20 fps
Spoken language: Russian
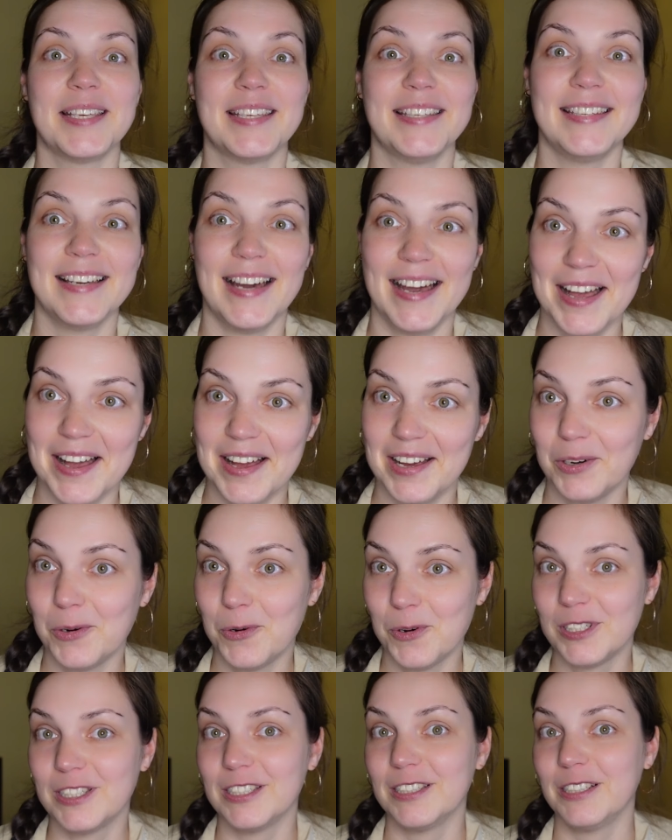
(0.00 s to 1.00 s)
Я
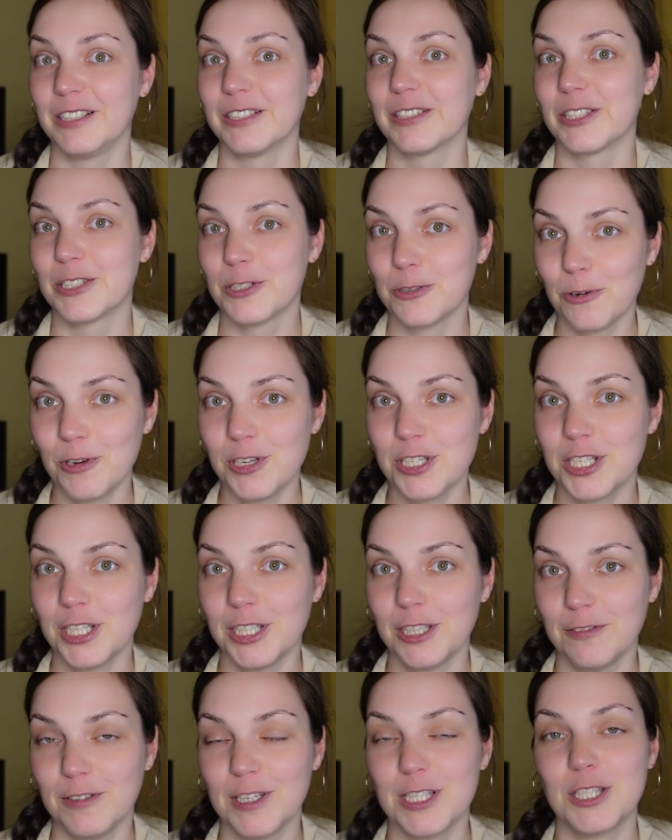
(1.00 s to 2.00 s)
хоть и
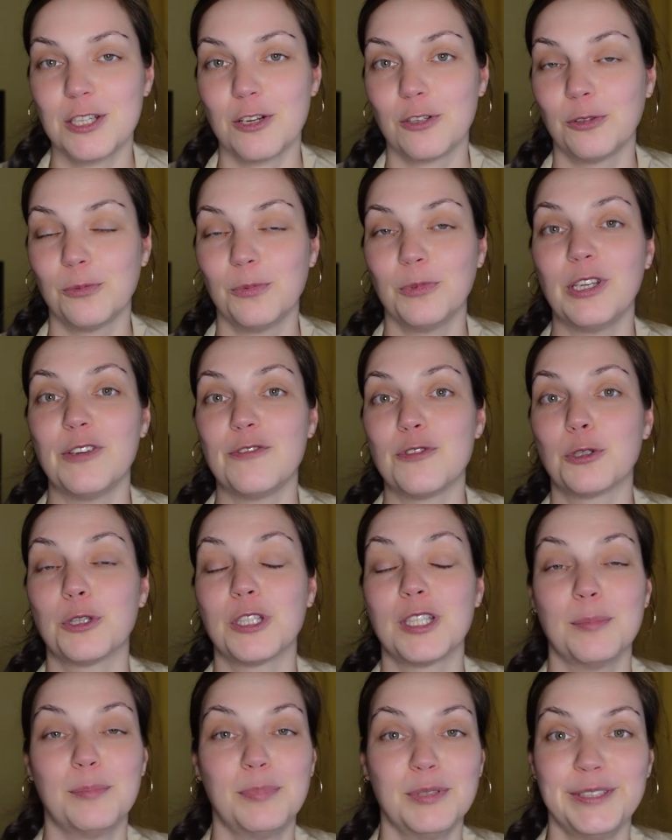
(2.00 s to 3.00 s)
долгосрочный инвестор, но мне
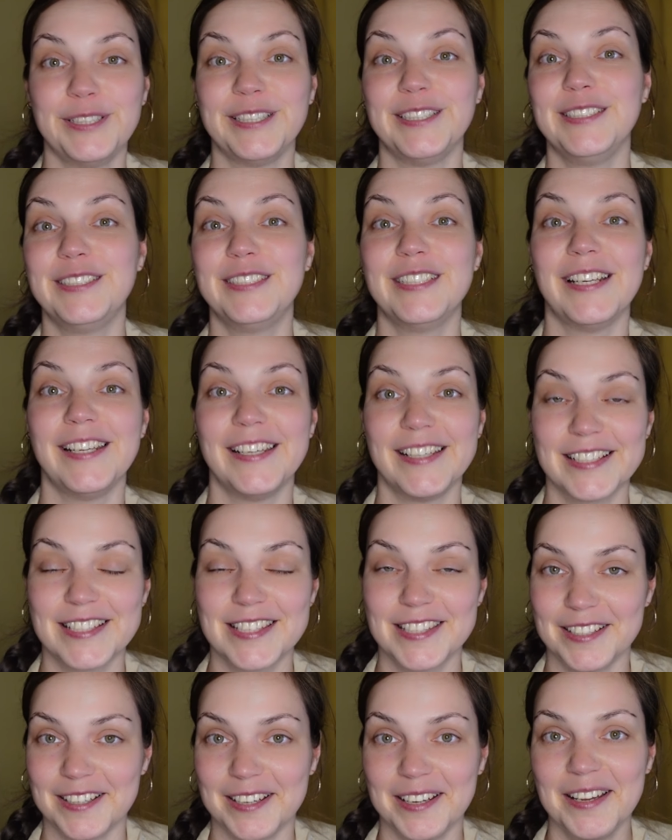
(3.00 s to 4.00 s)
все-таки было
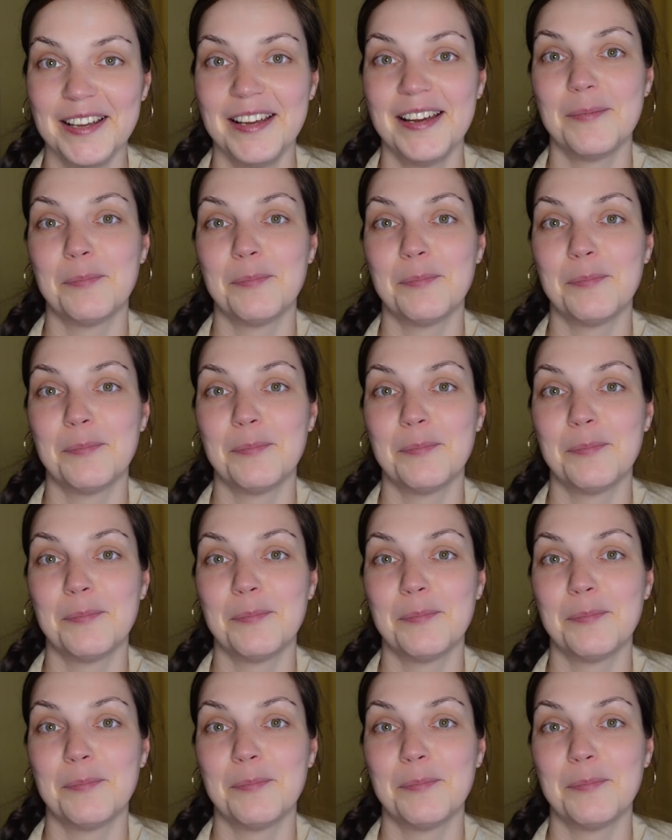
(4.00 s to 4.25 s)
интересно